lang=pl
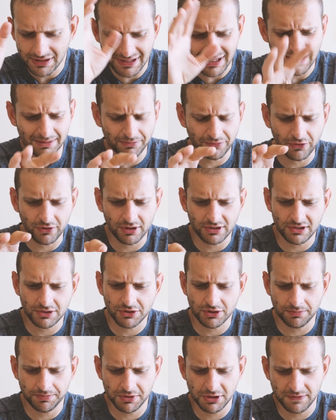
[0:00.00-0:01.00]
Zanim w ogóle
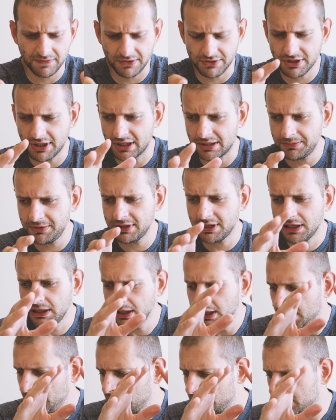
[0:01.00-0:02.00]
zacznę opisywać Garmina
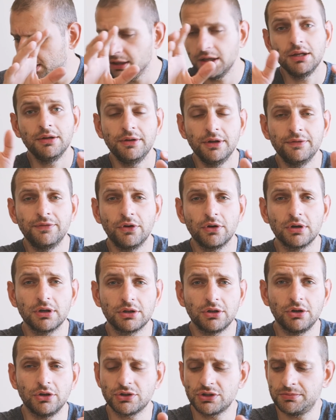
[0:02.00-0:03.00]
i, i, i, w
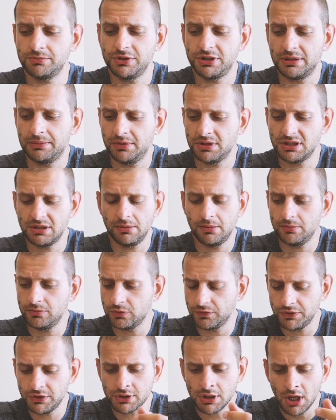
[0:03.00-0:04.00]
ogóle to, o czym dzisiaj będziemy
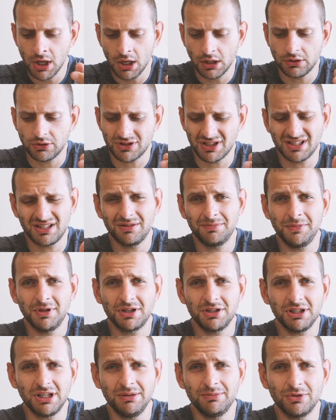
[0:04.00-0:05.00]
mówić, to trzeba sobie
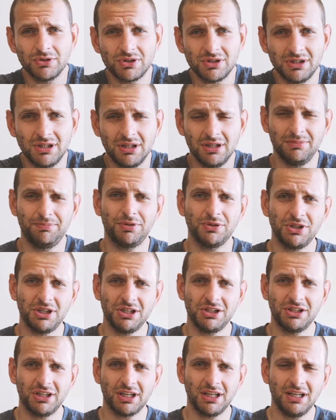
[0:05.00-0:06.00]
mierniki mocy e,
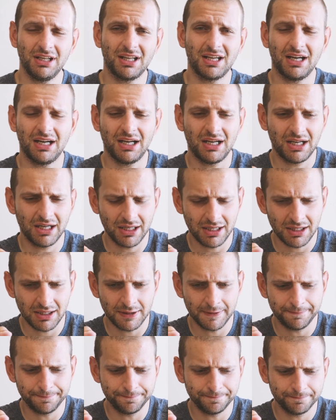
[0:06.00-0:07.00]
podzielić na kilka
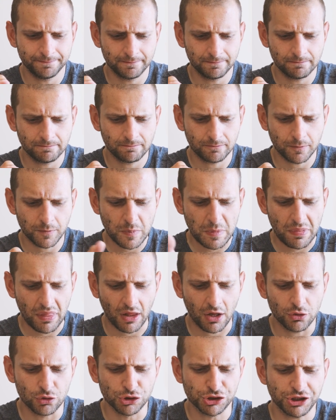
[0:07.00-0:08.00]
e, mm,
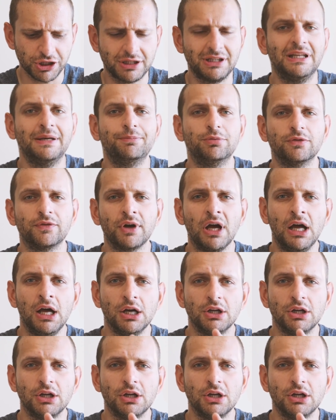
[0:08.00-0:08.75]
różnych typów.